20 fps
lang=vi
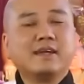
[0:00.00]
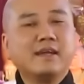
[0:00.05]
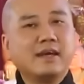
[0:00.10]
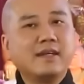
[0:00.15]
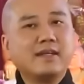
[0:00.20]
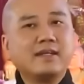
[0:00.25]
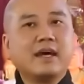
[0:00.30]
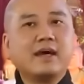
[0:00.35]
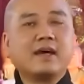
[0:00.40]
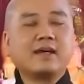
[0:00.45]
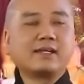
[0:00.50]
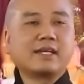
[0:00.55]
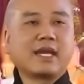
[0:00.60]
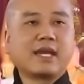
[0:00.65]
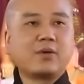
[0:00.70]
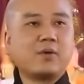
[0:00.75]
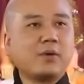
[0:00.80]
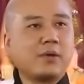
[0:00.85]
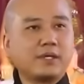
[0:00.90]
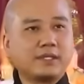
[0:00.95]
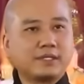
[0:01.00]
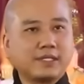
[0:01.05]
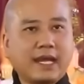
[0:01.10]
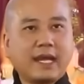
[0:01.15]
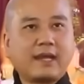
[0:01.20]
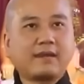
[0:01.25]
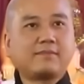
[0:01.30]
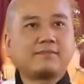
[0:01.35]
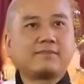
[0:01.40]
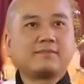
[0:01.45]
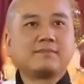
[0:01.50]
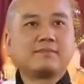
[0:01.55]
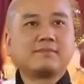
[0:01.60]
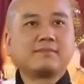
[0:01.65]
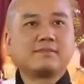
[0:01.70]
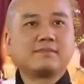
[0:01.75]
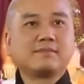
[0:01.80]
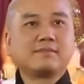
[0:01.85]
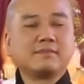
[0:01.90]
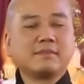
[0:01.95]
Đến đời Ngài Huyền Trang,
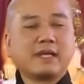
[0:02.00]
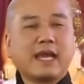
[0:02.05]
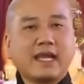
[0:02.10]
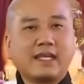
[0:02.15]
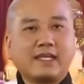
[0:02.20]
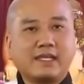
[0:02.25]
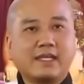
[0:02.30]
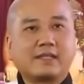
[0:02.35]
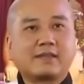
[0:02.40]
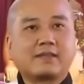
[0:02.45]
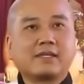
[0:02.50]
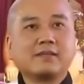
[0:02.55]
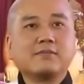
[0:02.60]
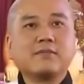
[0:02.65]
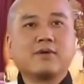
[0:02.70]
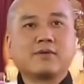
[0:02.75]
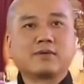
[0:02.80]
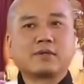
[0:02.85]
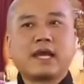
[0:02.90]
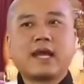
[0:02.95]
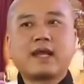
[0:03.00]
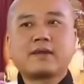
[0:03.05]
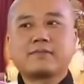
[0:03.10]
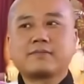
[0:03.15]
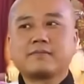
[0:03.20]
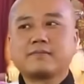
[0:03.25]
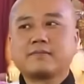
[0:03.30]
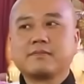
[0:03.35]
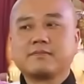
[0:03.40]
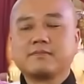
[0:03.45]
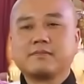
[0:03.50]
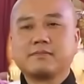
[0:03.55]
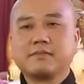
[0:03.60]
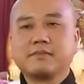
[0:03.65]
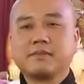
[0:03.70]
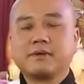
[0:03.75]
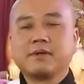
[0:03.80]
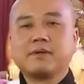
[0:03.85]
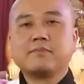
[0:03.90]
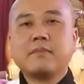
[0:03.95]
Ngài dịch chữ Bồ Tát
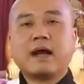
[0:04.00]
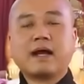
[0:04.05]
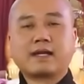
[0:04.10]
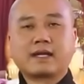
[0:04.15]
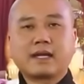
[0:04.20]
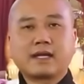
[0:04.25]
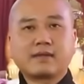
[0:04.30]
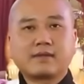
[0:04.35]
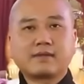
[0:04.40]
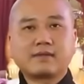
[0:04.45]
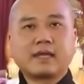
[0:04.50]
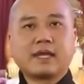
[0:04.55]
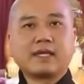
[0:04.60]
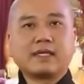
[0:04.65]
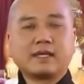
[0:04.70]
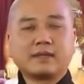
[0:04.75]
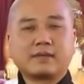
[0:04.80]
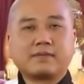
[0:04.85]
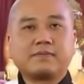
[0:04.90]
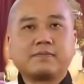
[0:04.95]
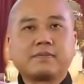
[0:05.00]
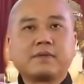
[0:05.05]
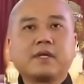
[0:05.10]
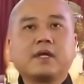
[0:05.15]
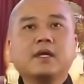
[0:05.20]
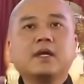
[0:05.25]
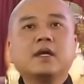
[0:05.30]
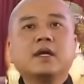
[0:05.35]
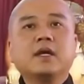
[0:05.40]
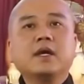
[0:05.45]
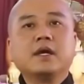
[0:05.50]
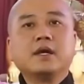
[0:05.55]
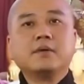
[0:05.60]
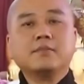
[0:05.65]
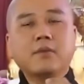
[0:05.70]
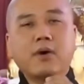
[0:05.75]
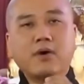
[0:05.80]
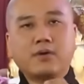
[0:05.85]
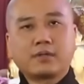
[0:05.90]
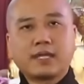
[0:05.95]
bằng cách Ngài dịch
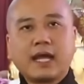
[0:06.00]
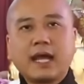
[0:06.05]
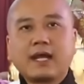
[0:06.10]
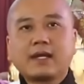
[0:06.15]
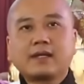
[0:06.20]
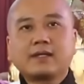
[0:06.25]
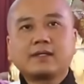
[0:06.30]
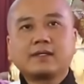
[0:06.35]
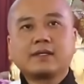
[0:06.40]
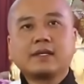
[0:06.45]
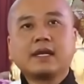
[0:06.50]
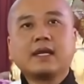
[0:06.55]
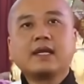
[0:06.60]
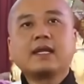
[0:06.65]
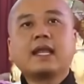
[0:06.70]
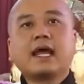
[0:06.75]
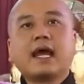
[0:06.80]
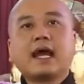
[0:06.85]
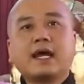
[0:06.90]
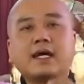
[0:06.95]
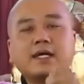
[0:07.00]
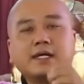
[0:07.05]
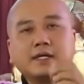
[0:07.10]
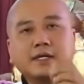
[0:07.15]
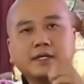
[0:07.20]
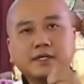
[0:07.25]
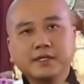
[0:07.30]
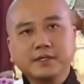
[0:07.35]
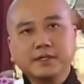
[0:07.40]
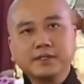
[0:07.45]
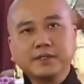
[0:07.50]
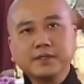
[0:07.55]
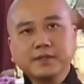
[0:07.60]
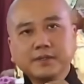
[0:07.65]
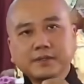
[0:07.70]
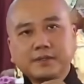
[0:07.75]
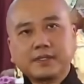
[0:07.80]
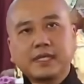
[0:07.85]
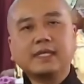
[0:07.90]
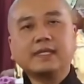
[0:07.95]
Bồ Tát nghĩa là
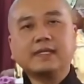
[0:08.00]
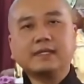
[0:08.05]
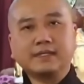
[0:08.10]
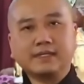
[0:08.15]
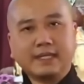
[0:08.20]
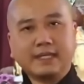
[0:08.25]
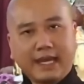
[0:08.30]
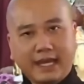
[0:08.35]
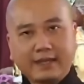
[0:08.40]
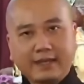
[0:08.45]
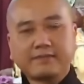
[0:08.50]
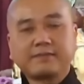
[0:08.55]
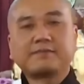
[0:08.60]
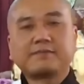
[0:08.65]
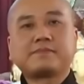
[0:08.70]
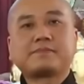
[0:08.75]
hữu tình giác.